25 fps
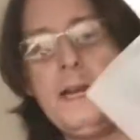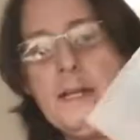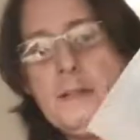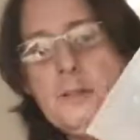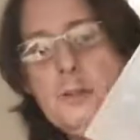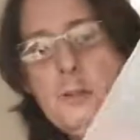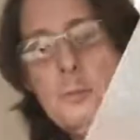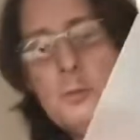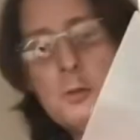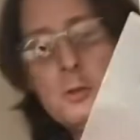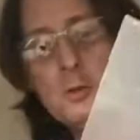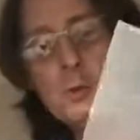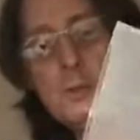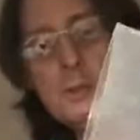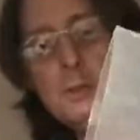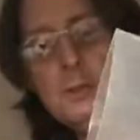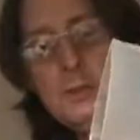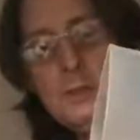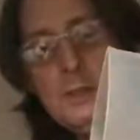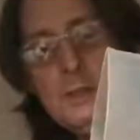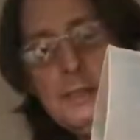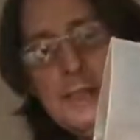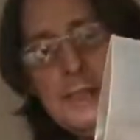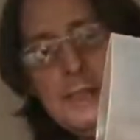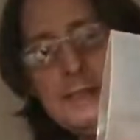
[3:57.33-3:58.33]
quand tu as besoin
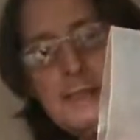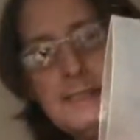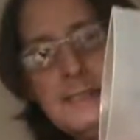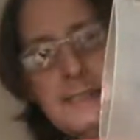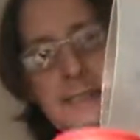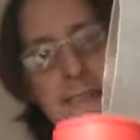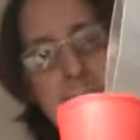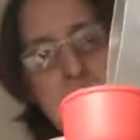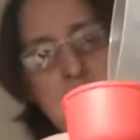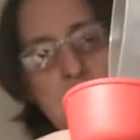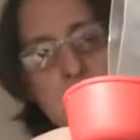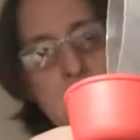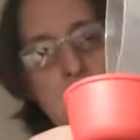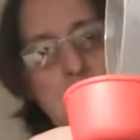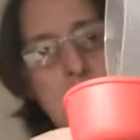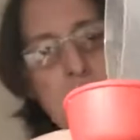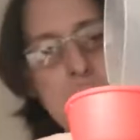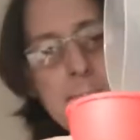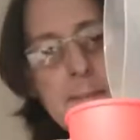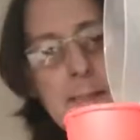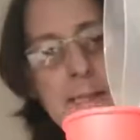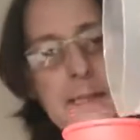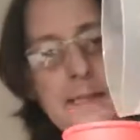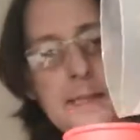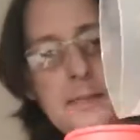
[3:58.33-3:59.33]
d'une quantité, check
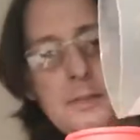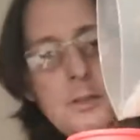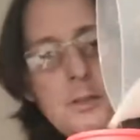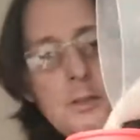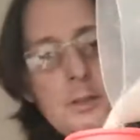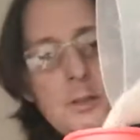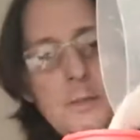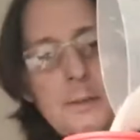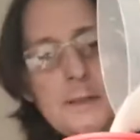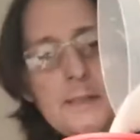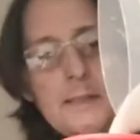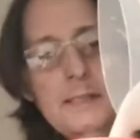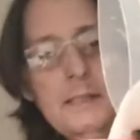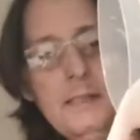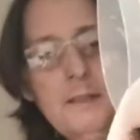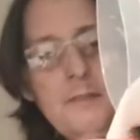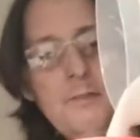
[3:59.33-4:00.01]
bien ça, comment c'est